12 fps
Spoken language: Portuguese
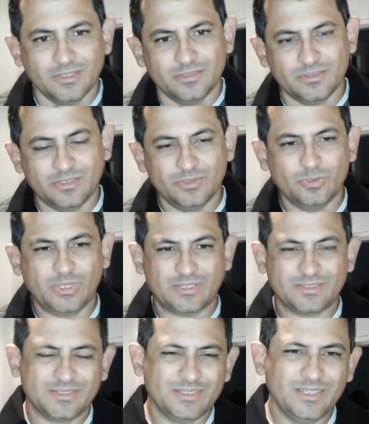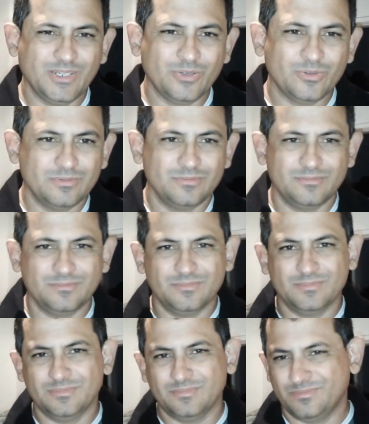sem educação,
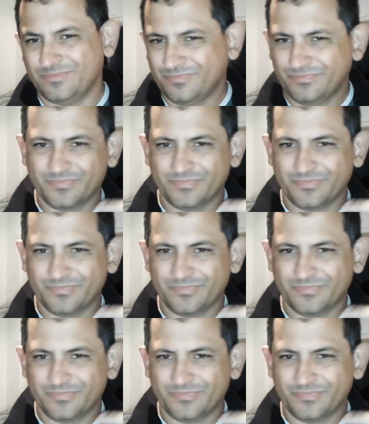um,